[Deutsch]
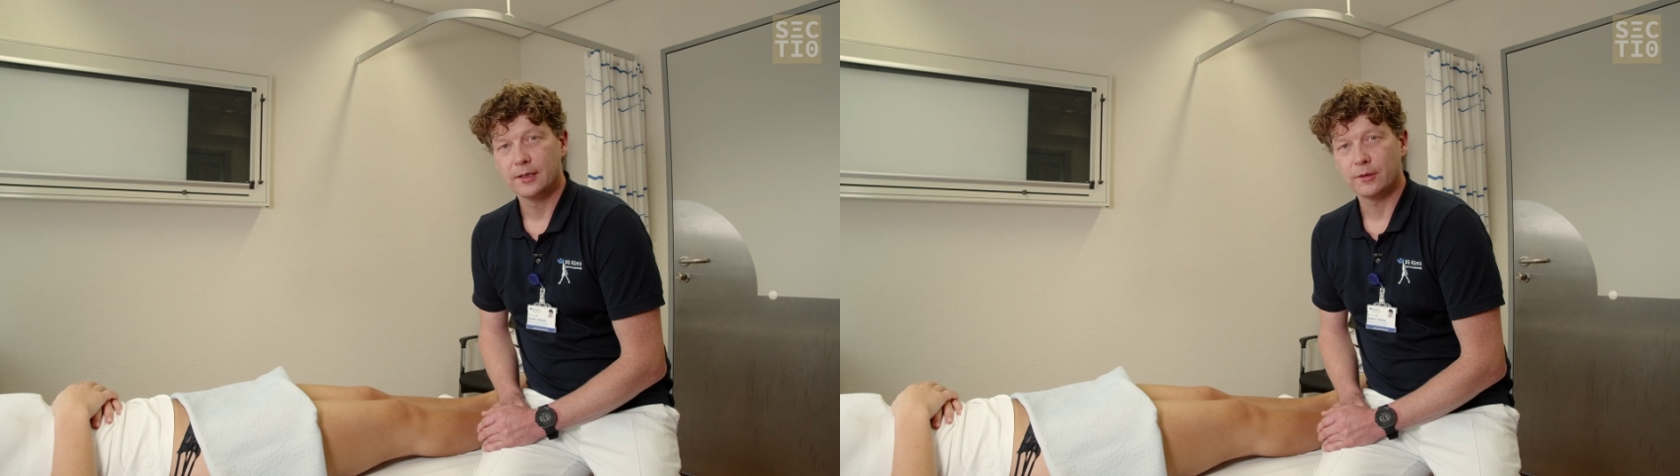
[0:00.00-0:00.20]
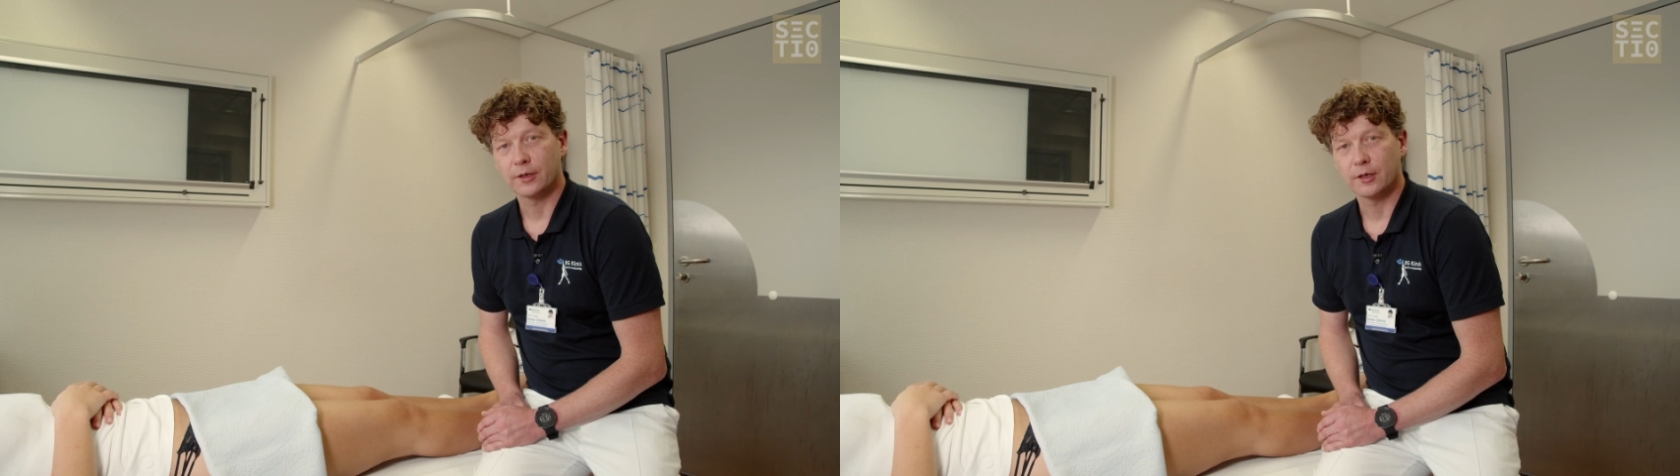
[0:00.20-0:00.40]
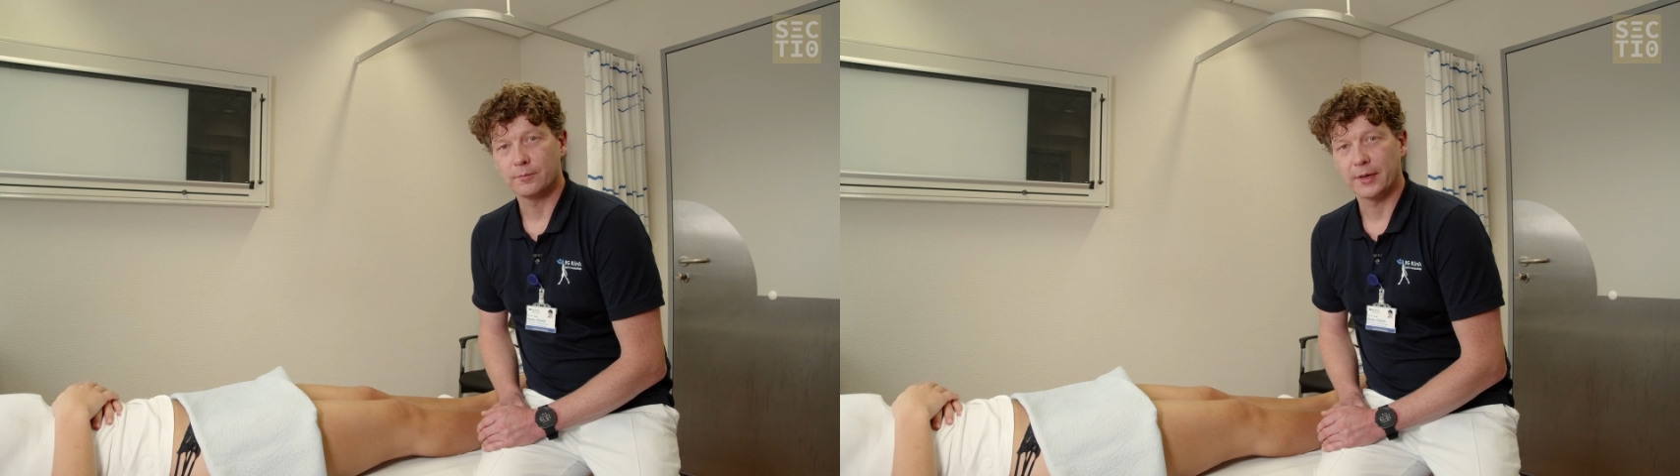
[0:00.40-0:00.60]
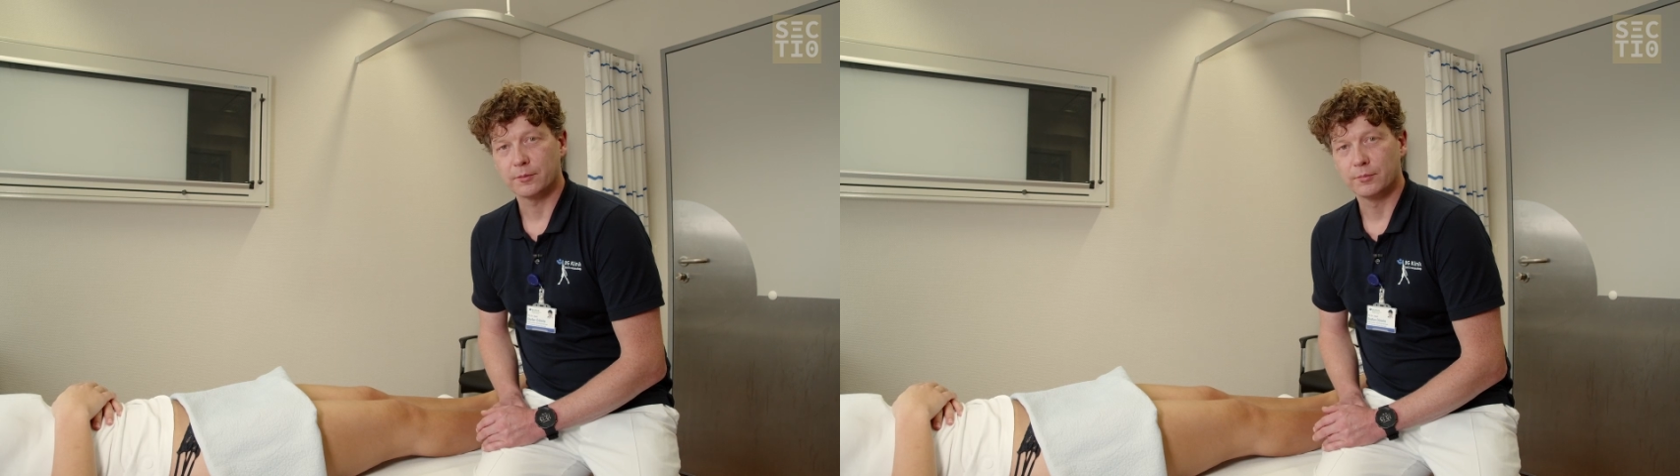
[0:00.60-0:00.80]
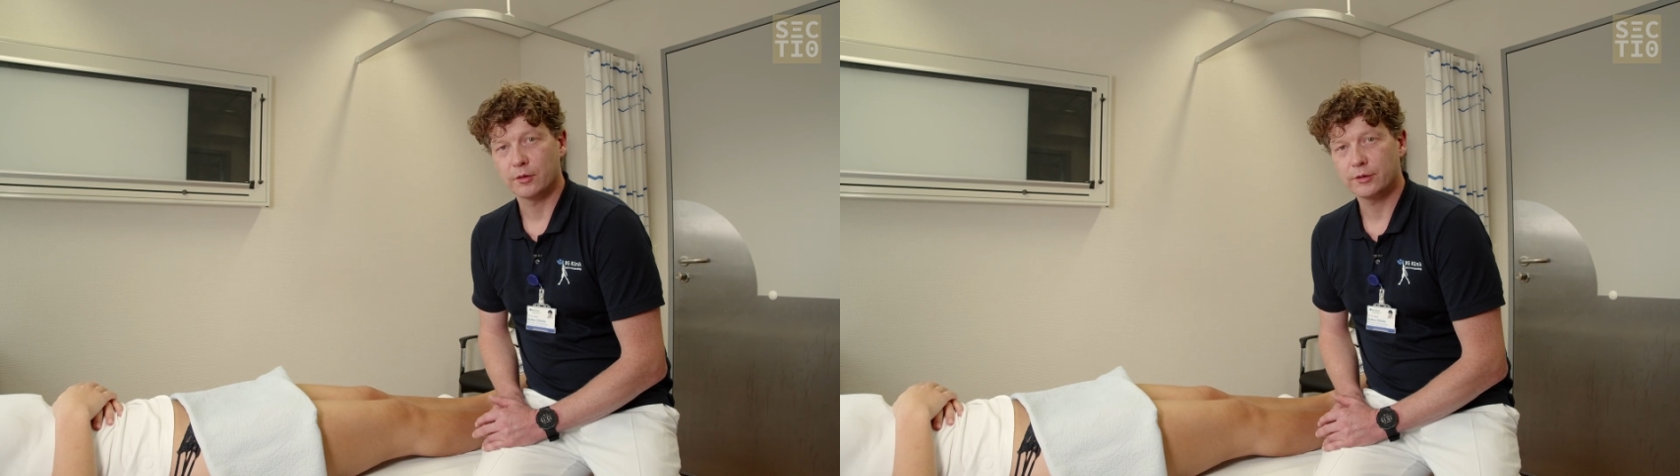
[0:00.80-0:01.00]
oder
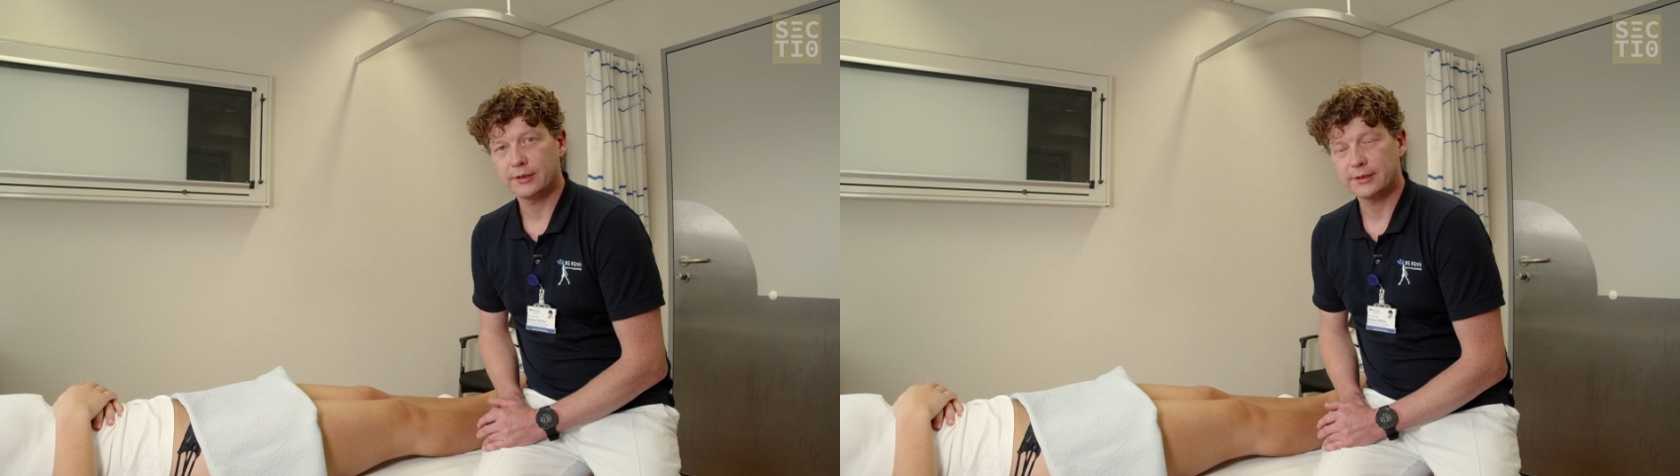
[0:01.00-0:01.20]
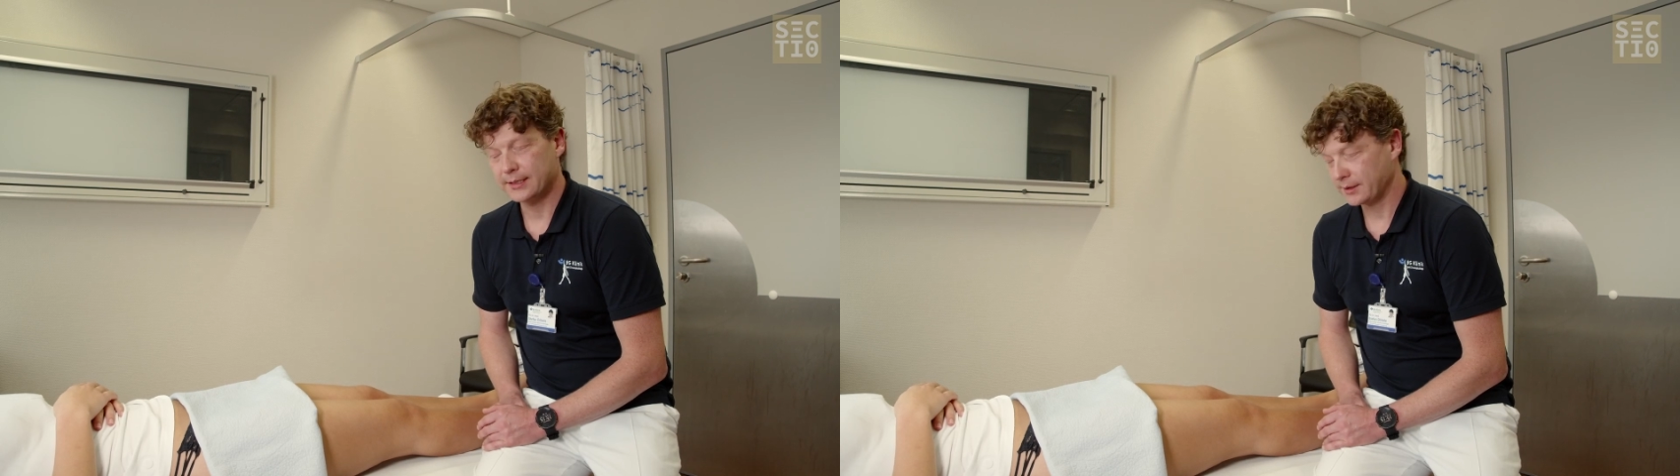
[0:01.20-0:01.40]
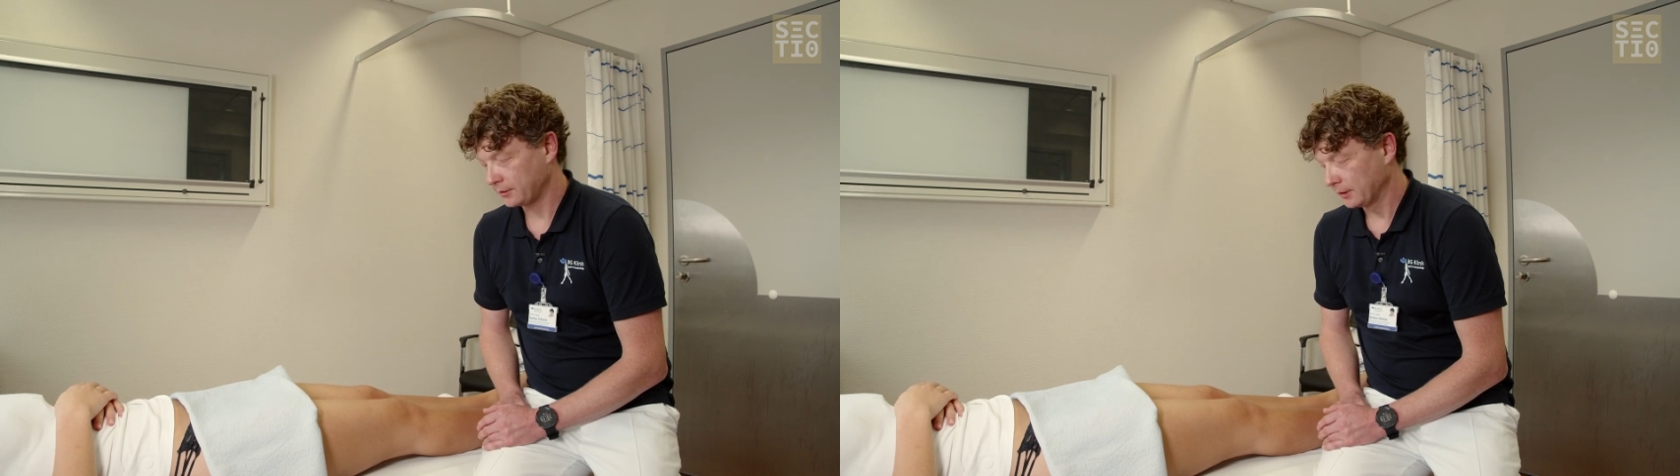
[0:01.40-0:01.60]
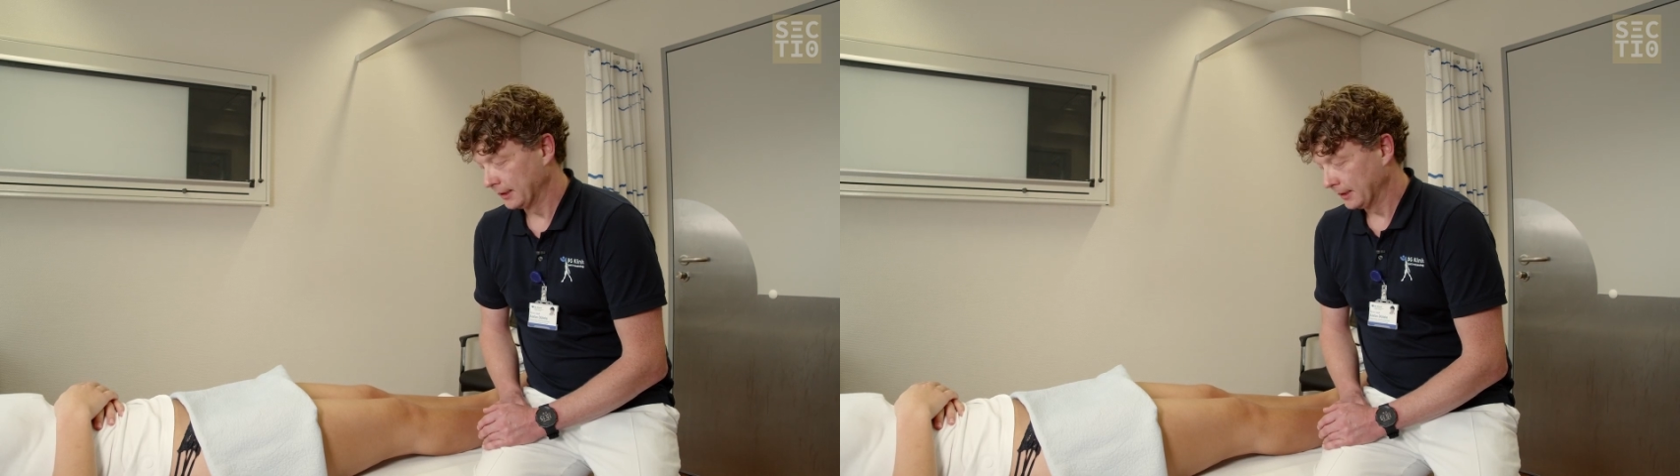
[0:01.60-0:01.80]
McMurray-Test.